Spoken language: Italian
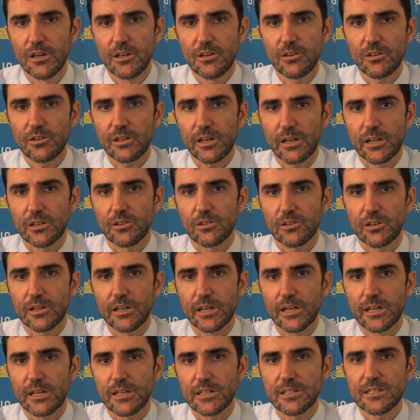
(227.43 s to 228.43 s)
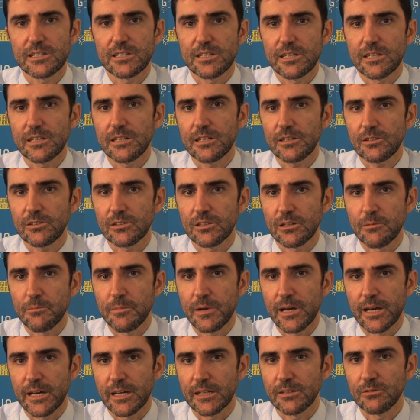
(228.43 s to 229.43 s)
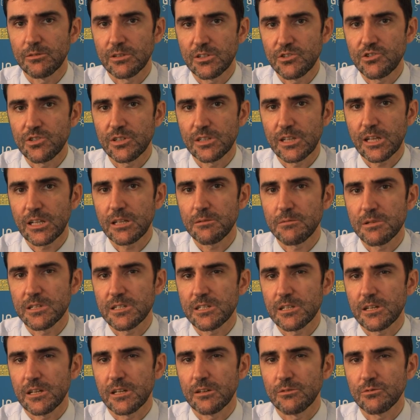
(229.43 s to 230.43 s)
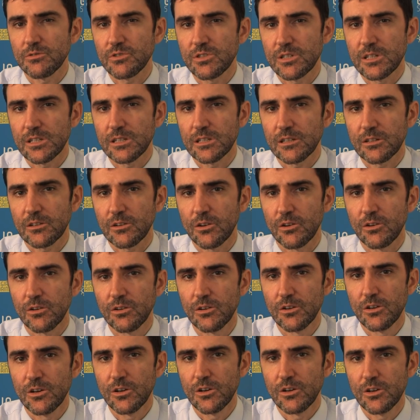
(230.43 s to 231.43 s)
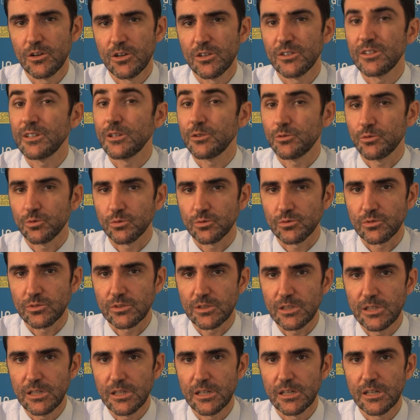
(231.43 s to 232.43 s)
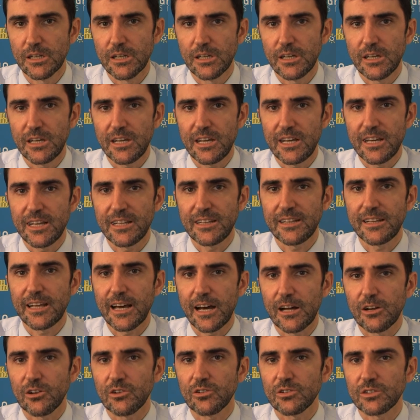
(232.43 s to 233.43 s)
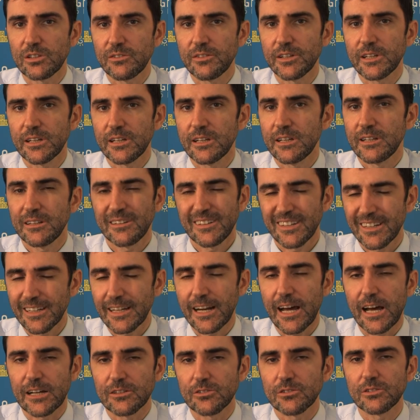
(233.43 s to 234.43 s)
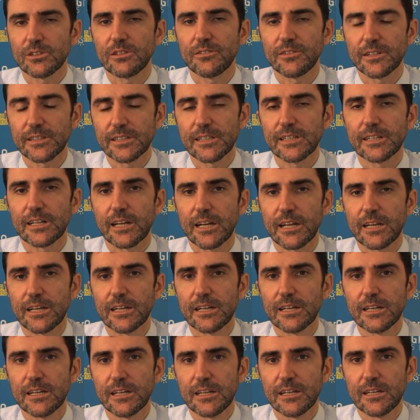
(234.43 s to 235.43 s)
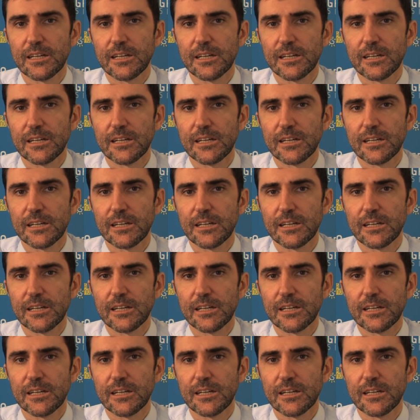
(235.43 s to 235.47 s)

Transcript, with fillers: Io credo che il sindaco debba, di una città debba essere un sindaco di tutti, in dialogo, di, in grado di vedere